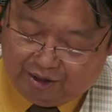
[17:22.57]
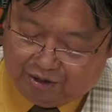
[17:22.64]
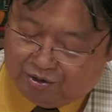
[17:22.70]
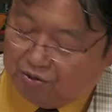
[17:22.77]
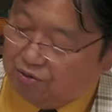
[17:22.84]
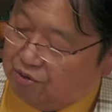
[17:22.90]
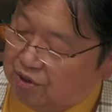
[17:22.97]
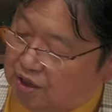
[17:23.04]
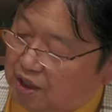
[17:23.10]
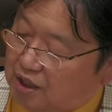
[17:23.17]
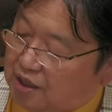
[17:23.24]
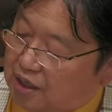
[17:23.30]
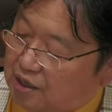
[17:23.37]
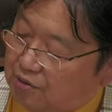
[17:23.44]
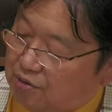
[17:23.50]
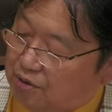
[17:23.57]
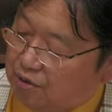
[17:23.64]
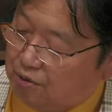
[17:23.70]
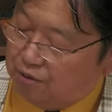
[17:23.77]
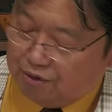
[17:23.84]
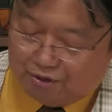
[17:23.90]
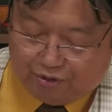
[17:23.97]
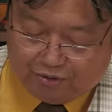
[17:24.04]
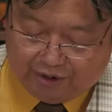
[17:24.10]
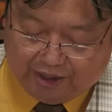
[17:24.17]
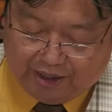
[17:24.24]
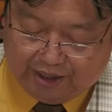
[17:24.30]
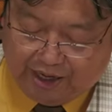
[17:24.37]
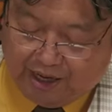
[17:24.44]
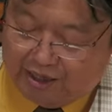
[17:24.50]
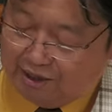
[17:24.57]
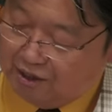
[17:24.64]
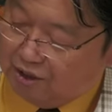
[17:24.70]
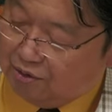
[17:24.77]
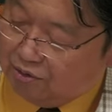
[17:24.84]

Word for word: その聞いている表情からアンディ